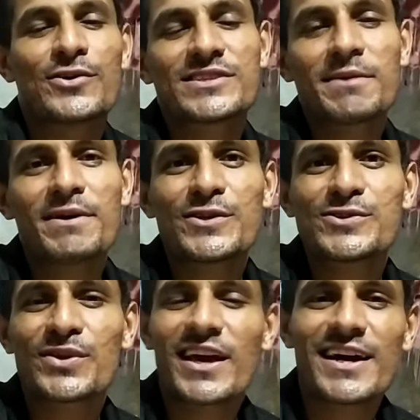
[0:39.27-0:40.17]
उसके बाद
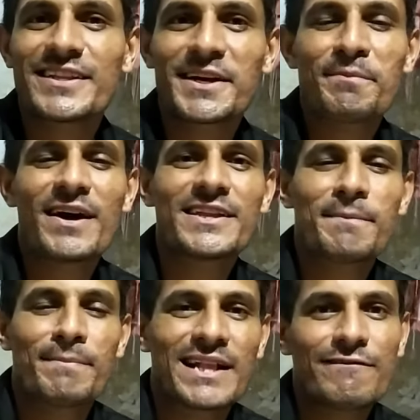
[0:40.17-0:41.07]
दोस्तों यहाँ आने के बाद
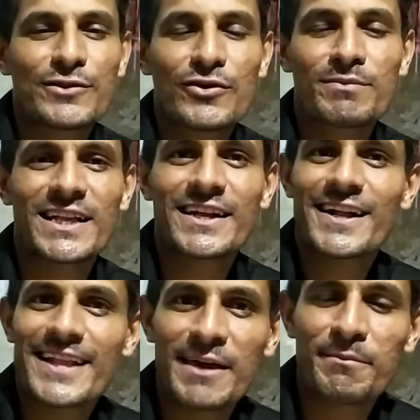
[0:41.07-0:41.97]
बड़ा ब्लॉग बनाने का
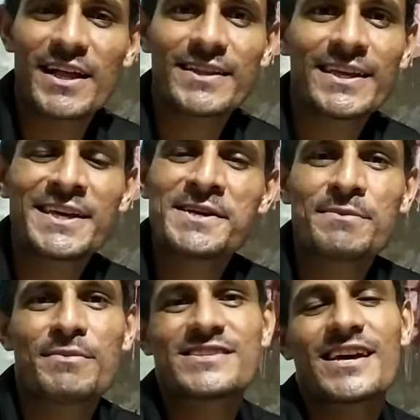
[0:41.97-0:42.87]
टाइम मिला नहीं
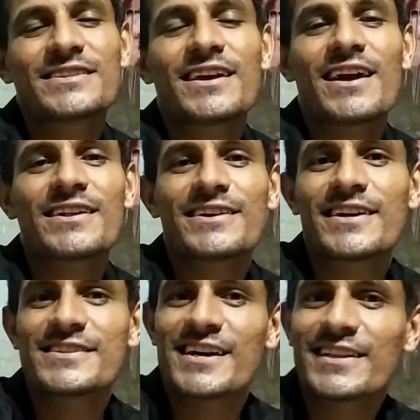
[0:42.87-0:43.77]
बरसात के कारण
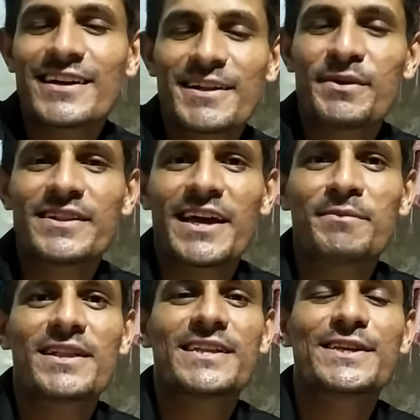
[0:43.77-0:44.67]
कहीं जाने का भी
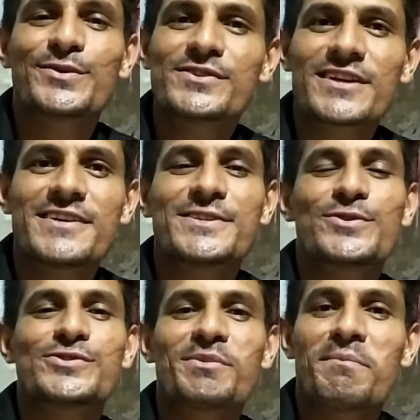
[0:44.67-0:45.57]
टाइम मिला नहीं उस कारण से
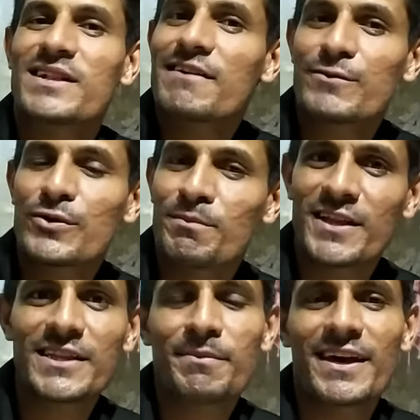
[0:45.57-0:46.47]
दोस्तों मैं बड़ा ब्लॉग
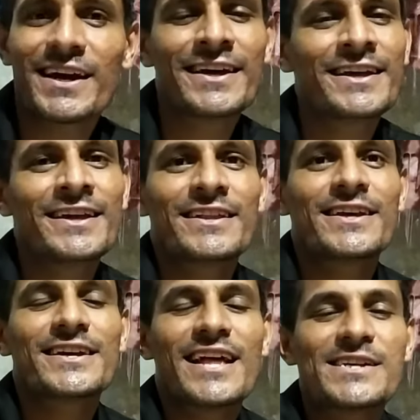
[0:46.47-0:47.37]
बना नहीं पाया
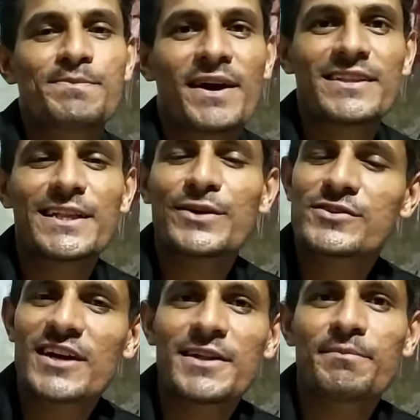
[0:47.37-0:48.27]
लेकिन आज फाइनली
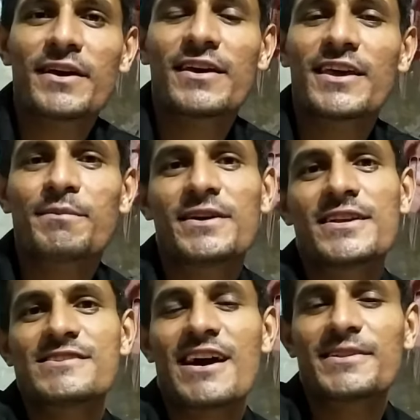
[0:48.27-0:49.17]
गुजरात में एक
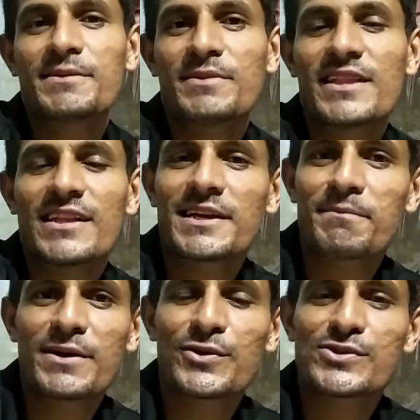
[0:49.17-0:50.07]
महीना सात दिन बिताने के
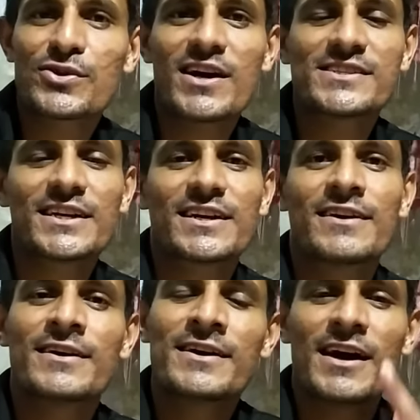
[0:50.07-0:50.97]
बाद दोस्तों आज एक
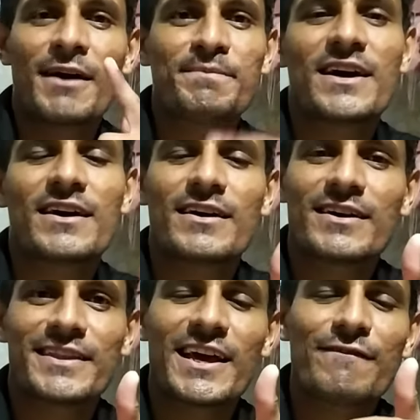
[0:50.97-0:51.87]
अपना
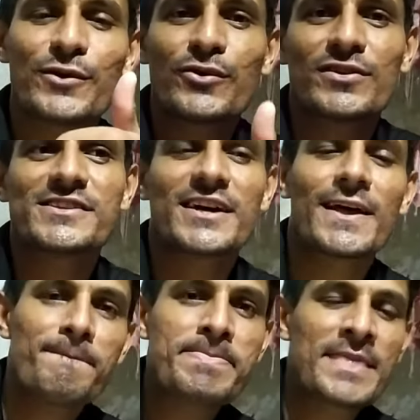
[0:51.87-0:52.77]
नया ब्लॉग होने जा
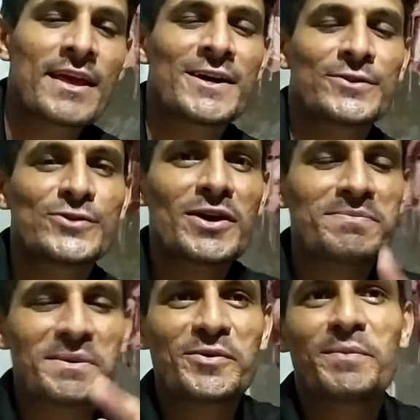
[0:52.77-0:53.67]
रहा है दोस्तों
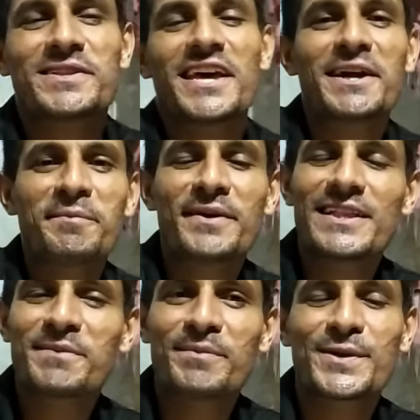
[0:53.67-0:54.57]
आप सभी को पता है कि अभी
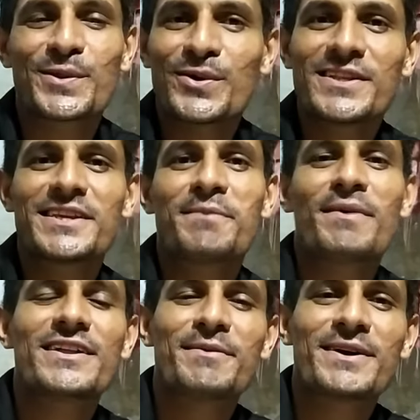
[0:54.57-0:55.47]
लगभग दो दिन के
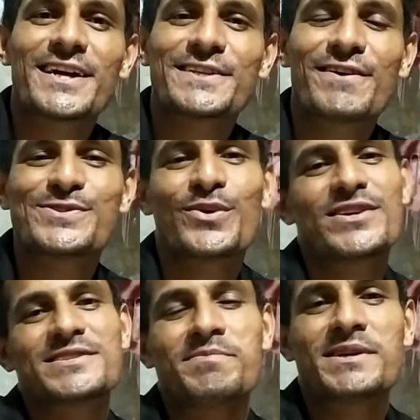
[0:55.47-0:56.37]
बाद हमारे आदिवासियों का
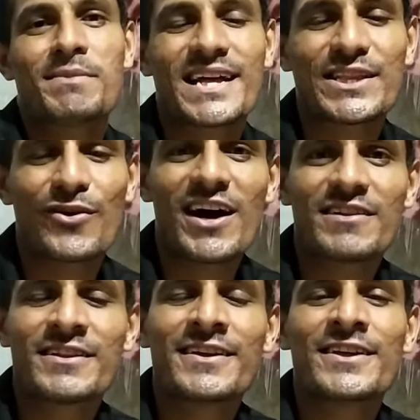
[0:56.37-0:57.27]
सबसे बड़ा
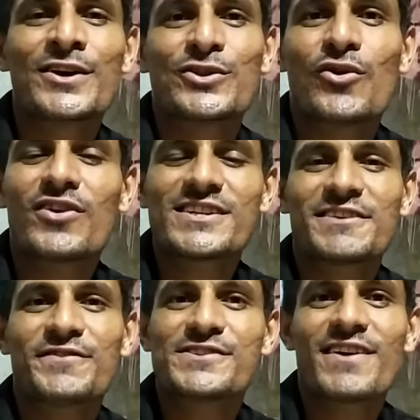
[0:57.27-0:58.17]
त्यौहार नौ
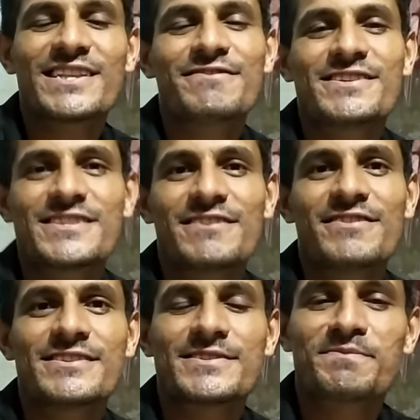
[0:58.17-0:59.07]
अगस्त विश्व आदिवासी
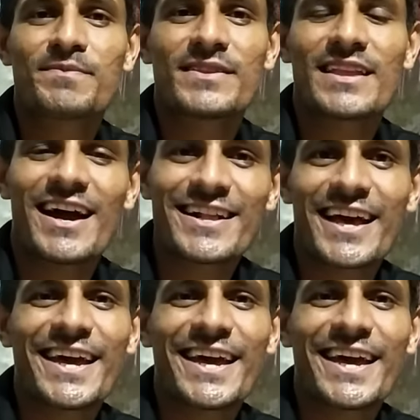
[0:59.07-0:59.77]
दिवस आ रहा